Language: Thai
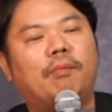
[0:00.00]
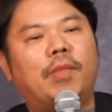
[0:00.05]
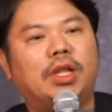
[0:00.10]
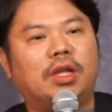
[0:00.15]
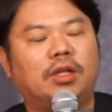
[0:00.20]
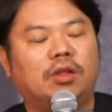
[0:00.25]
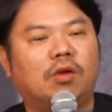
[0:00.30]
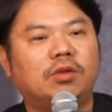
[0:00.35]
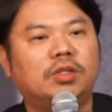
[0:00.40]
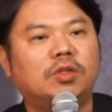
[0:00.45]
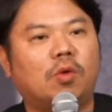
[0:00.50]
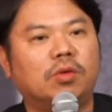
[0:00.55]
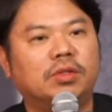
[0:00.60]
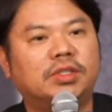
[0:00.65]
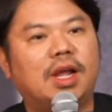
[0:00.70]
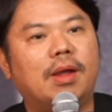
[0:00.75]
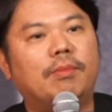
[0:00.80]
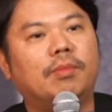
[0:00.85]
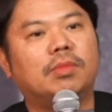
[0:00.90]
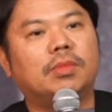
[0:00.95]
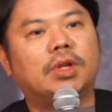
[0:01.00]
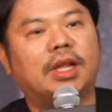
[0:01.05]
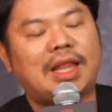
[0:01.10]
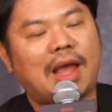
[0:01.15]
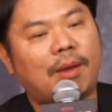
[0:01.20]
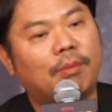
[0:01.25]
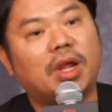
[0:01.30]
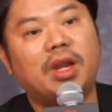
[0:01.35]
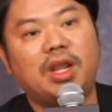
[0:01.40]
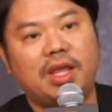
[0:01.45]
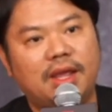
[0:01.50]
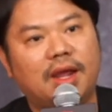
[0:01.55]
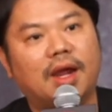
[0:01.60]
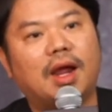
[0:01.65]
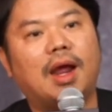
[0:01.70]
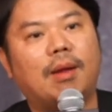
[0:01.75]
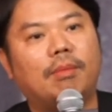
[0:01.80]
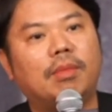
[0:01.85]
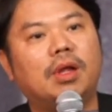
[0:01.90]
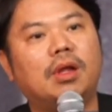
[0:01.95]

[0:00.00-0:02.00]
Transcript: มันต้องส่งเสริมและทำกันอีกครับ